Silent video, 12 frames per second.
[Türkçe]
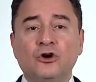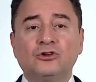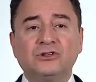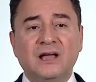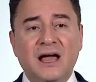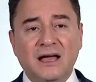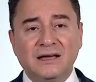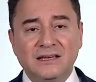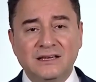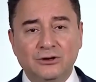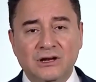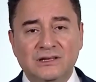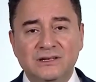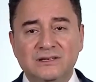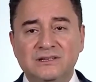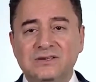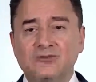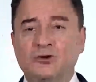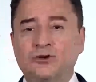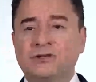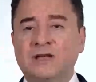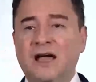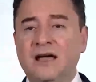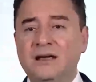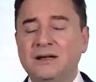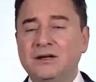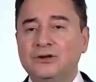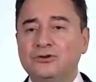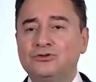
çok daha iyi yönetilsin, çok daha